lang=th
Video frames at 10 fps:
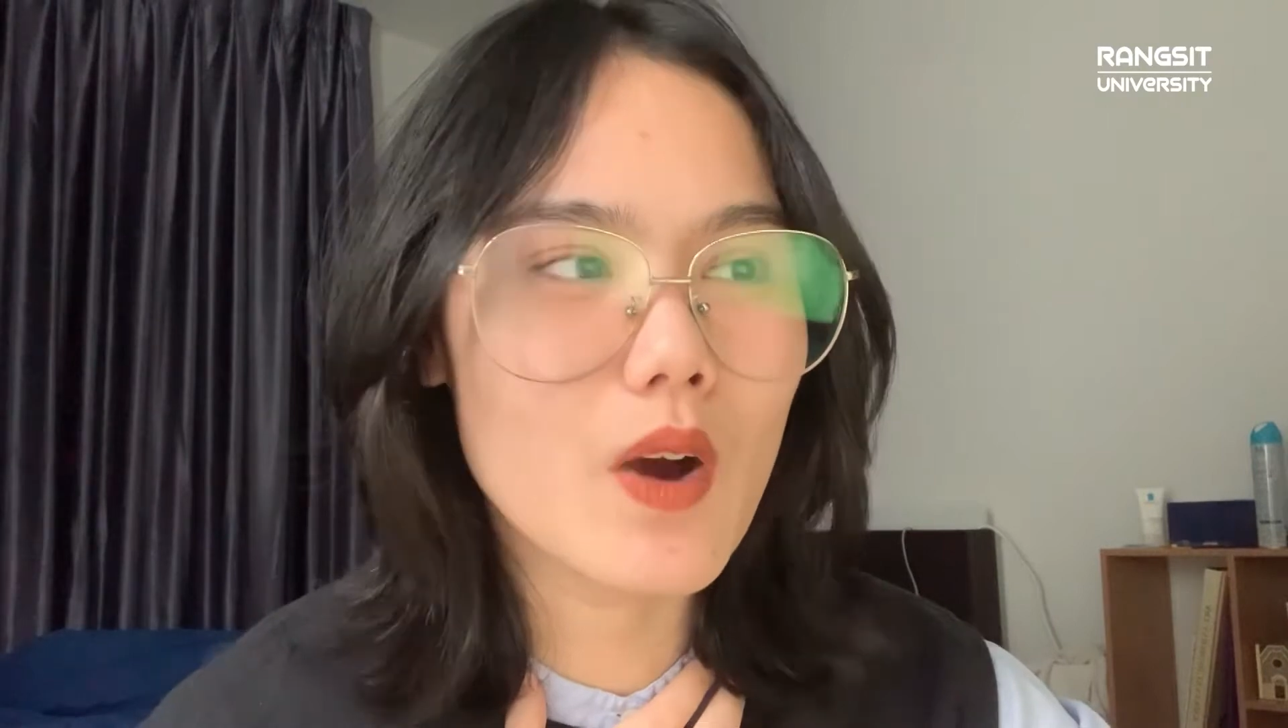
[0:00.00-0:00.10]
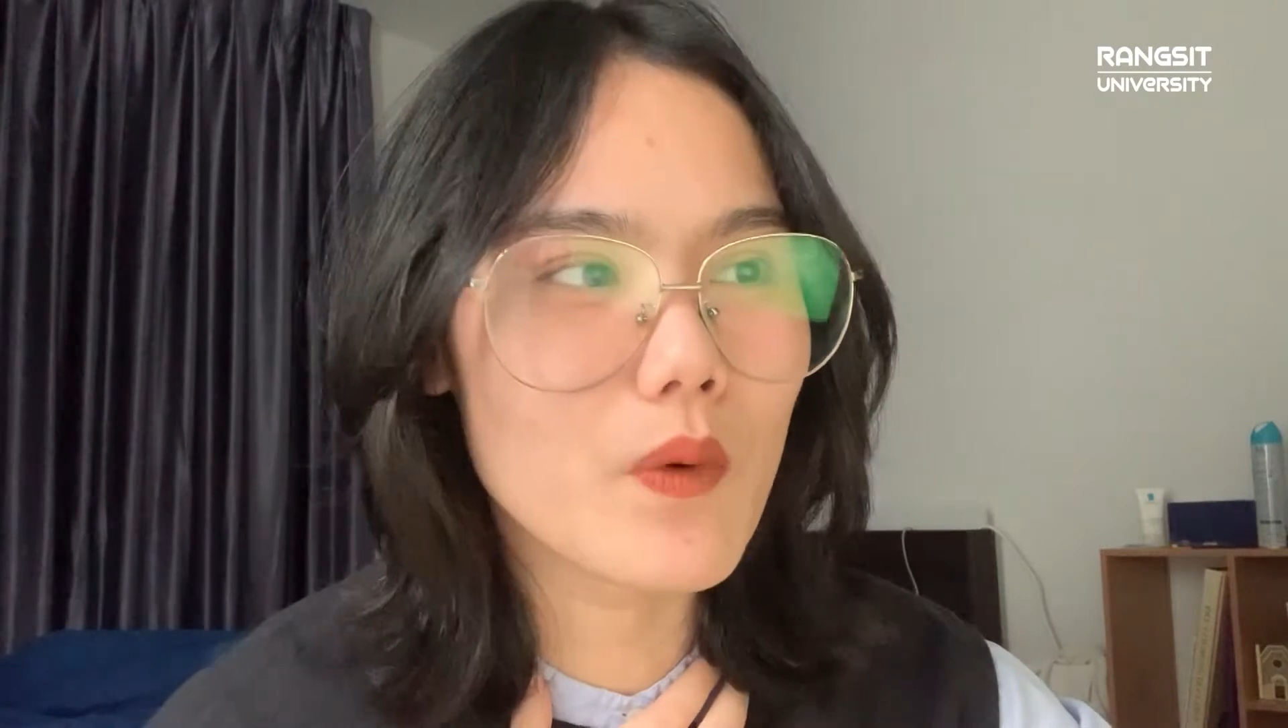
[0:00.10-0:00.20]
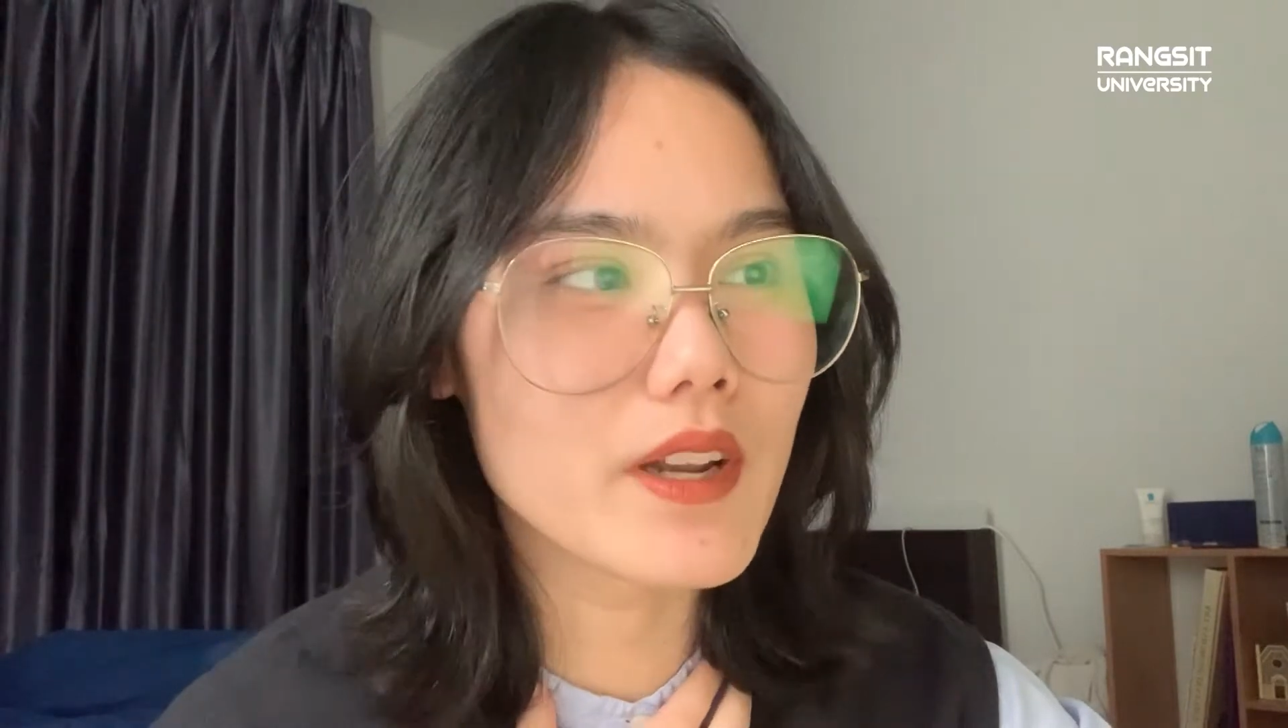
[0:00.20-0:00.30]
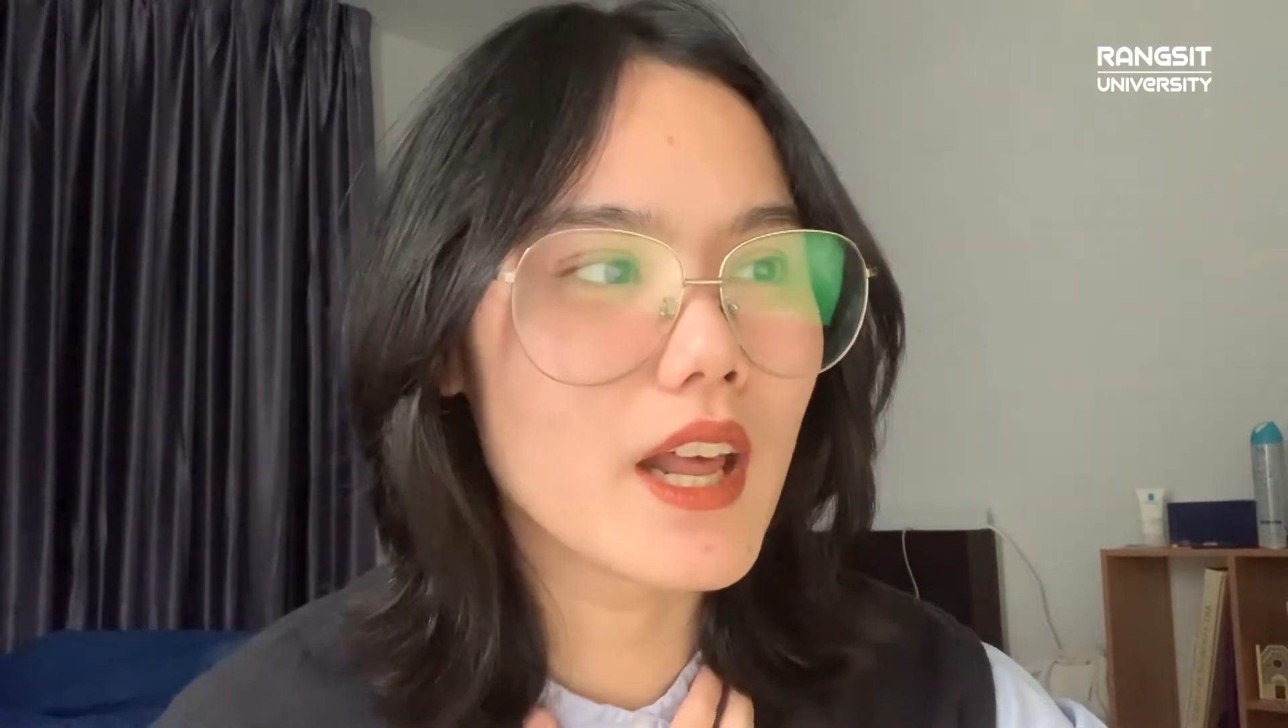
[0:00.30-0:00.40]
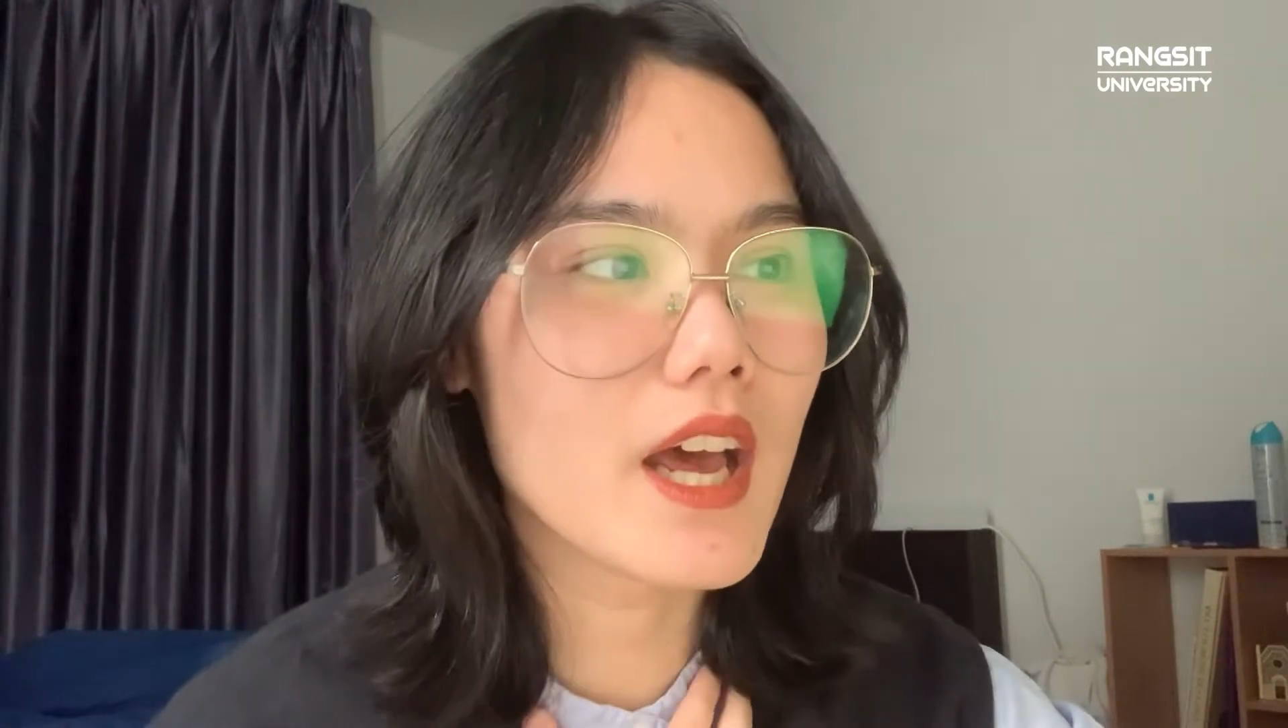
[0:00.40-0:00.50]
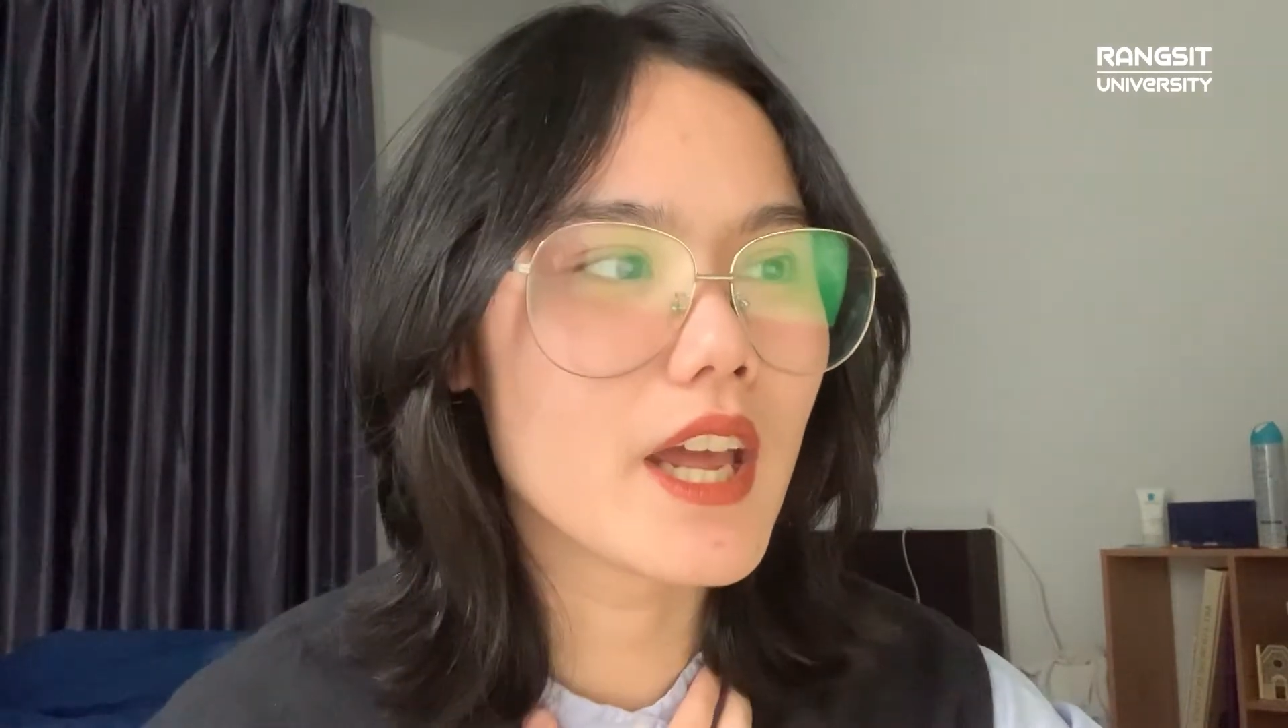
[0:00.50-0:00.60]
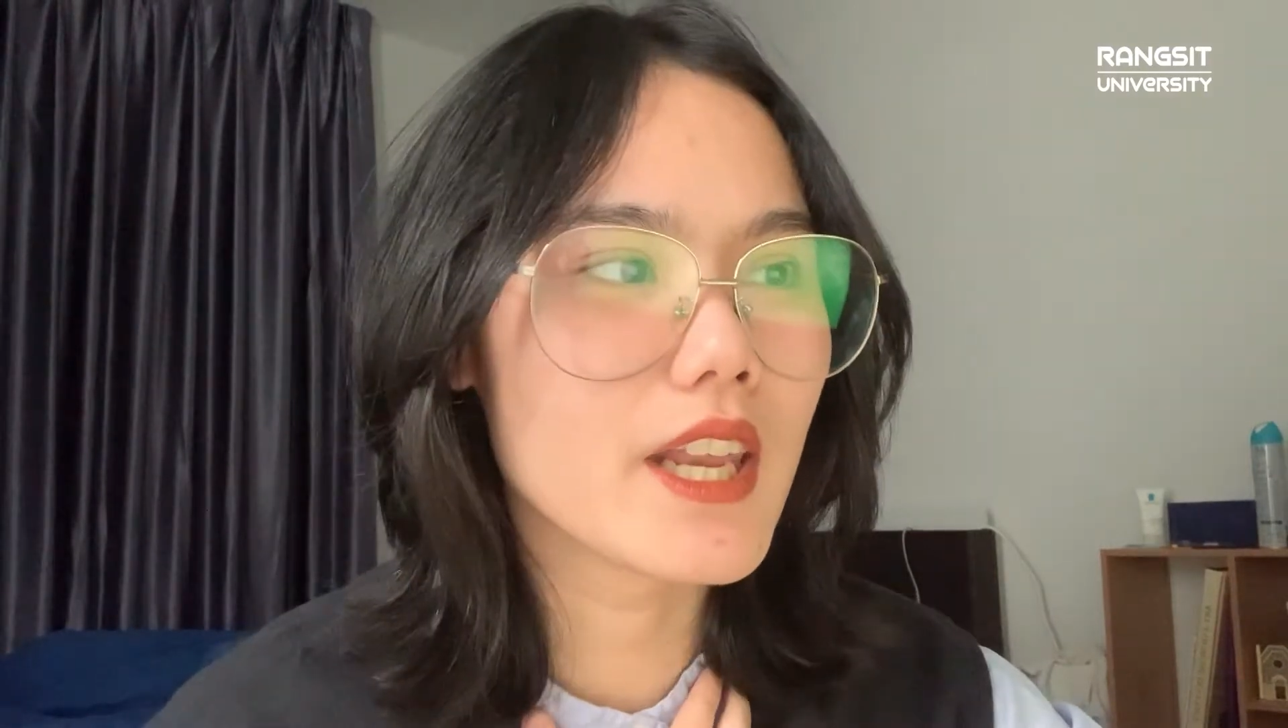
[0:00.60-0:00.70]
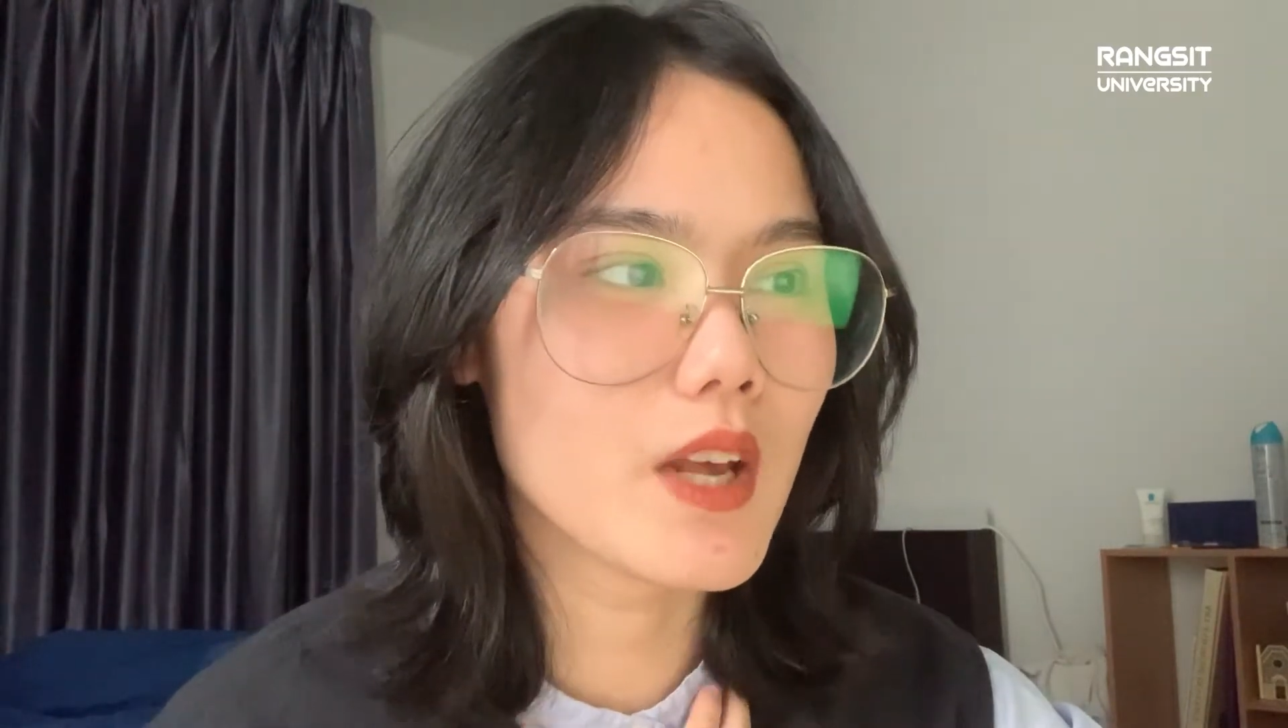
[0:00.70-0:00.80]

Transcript: ค่ะว่าได้